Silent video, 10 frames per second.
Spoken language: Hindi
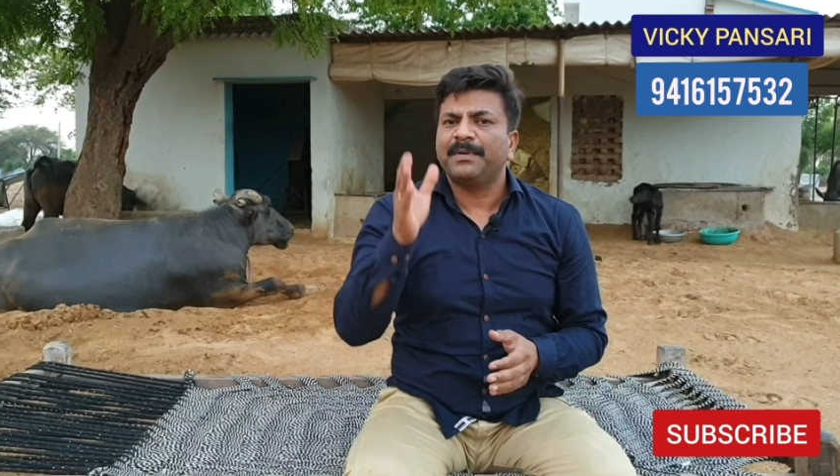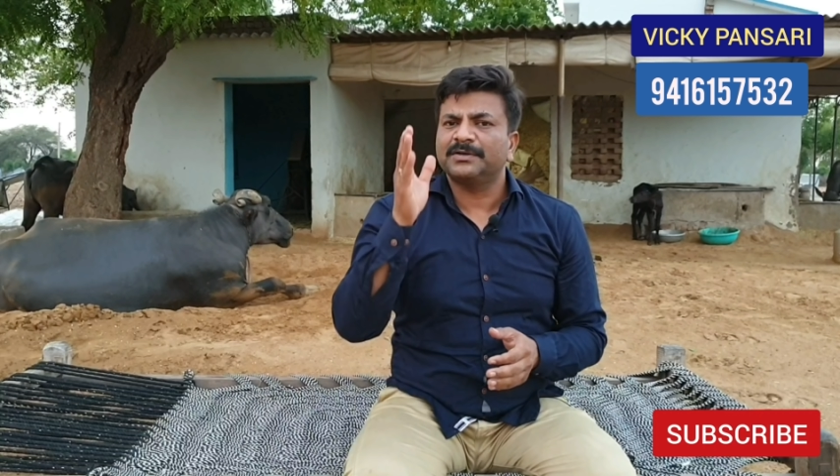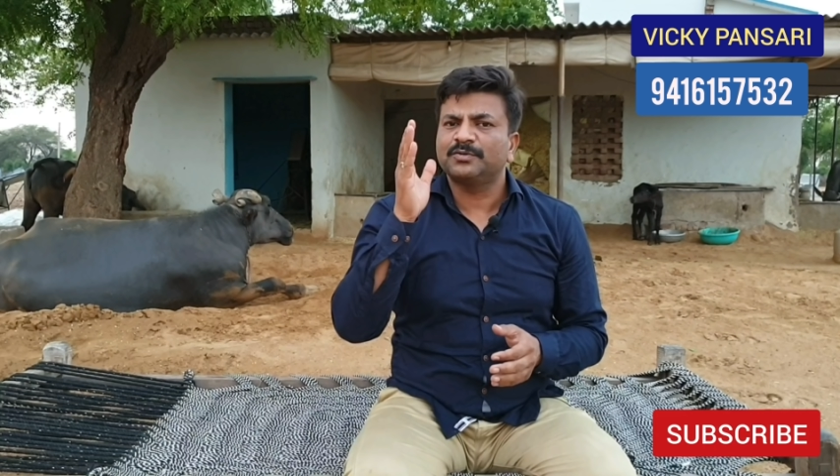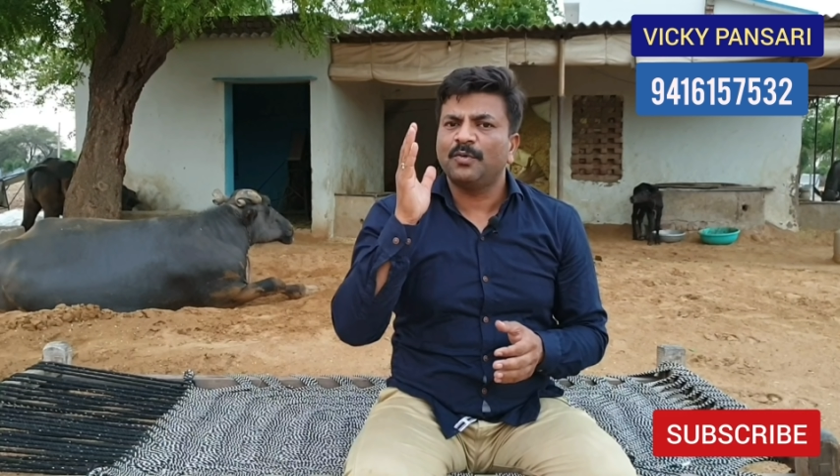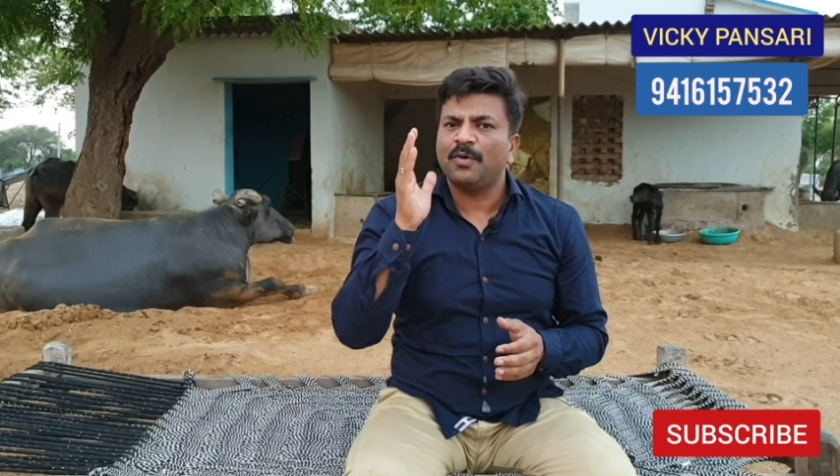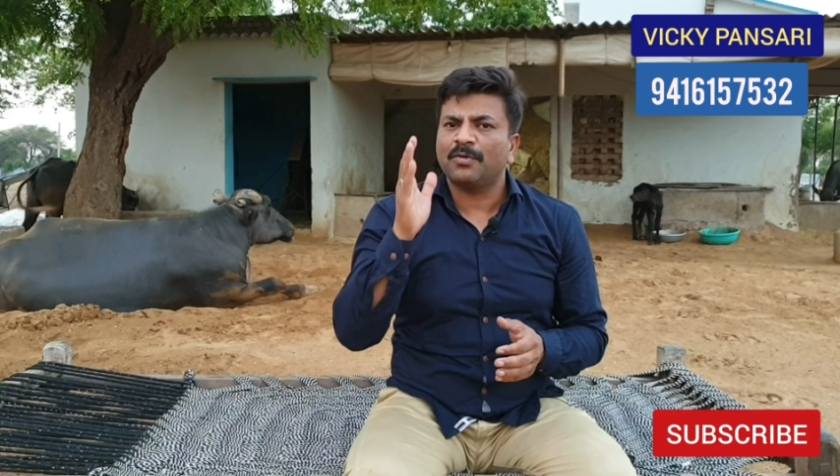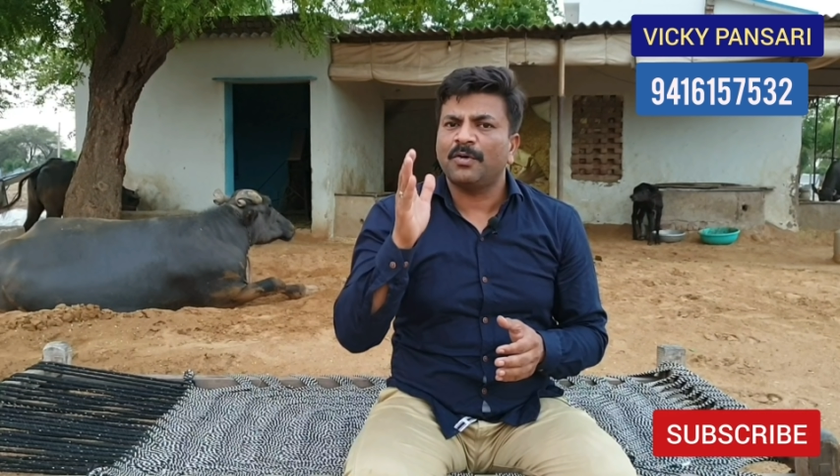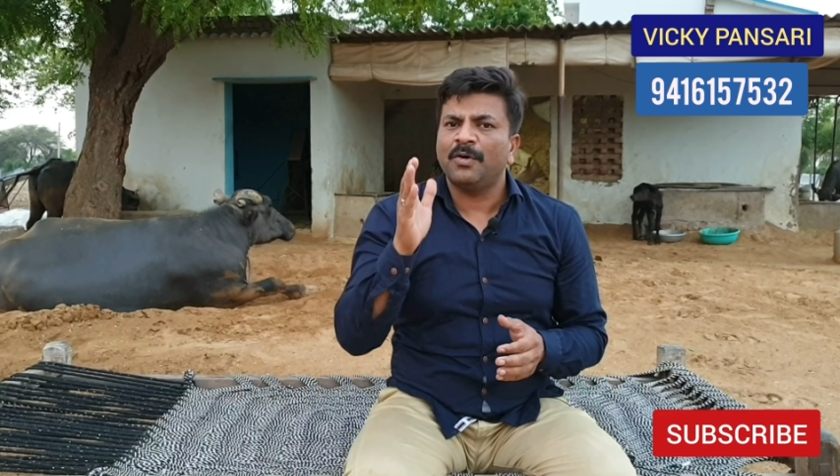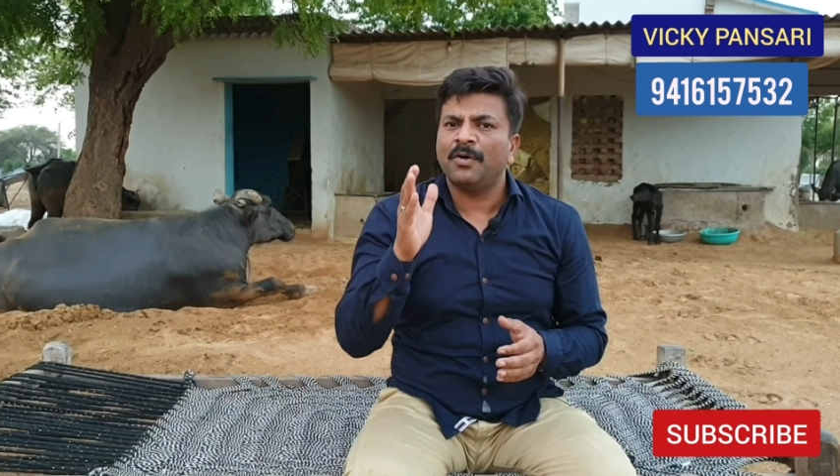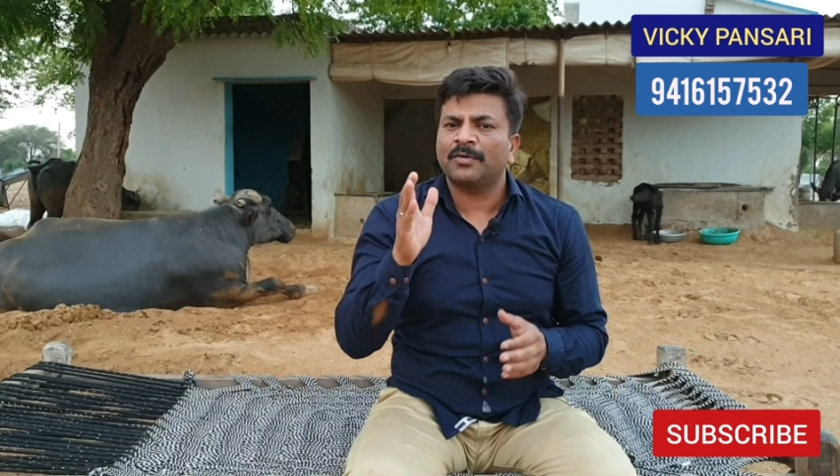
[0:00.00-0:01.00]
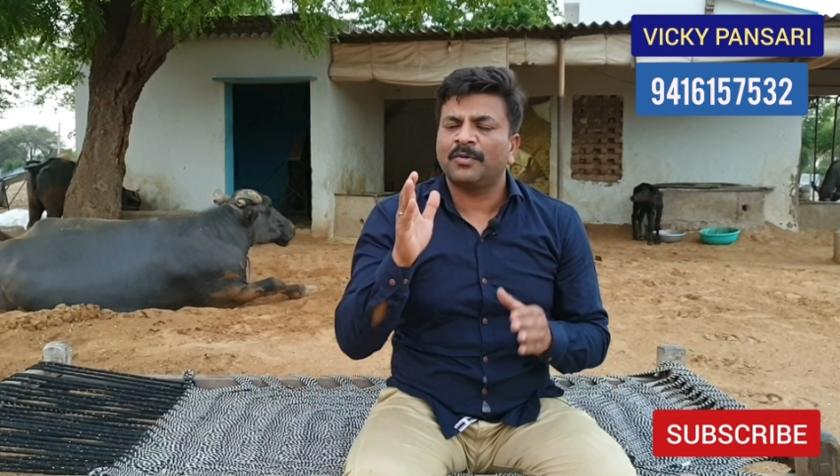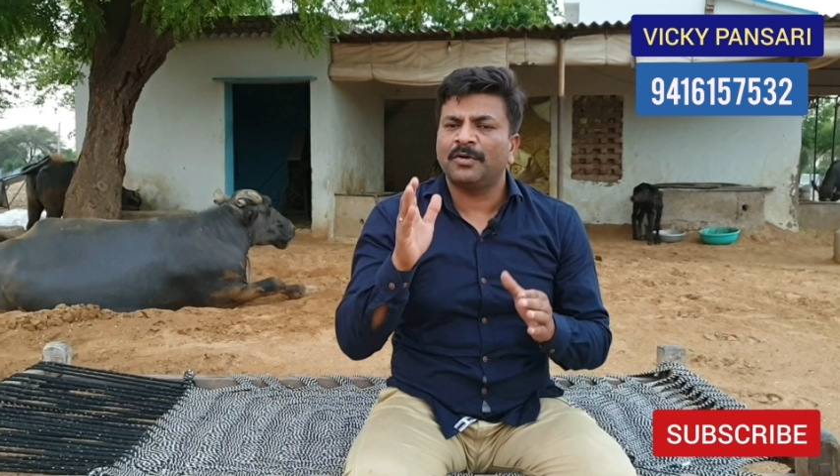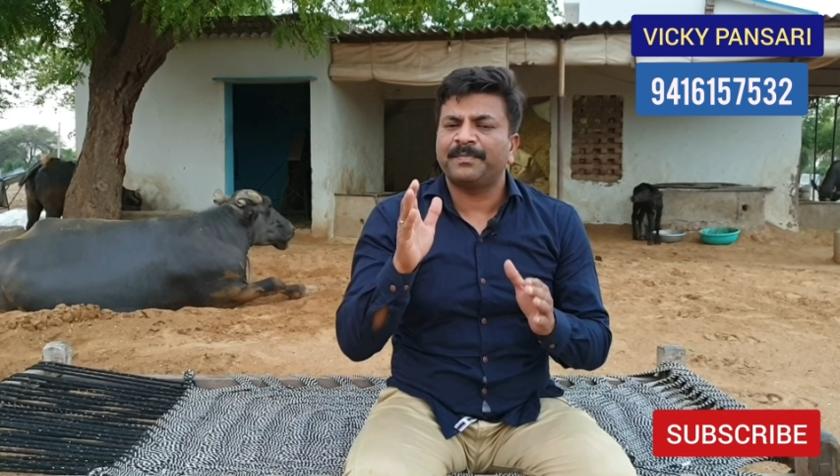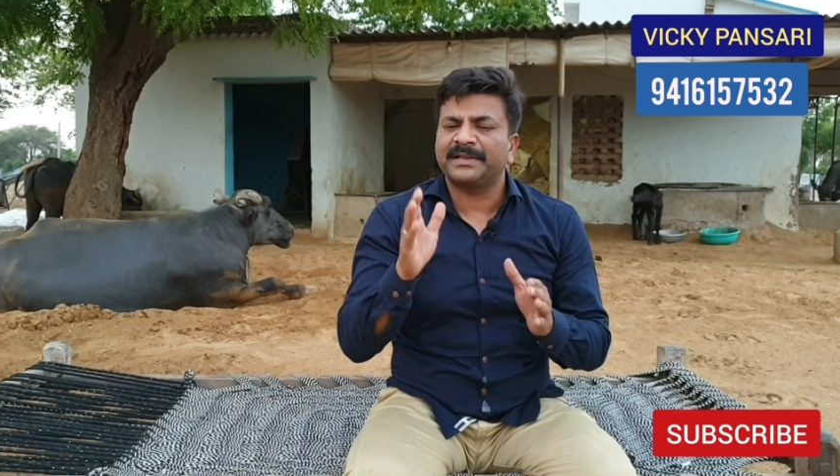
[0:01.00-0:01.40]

पशुओं को रोग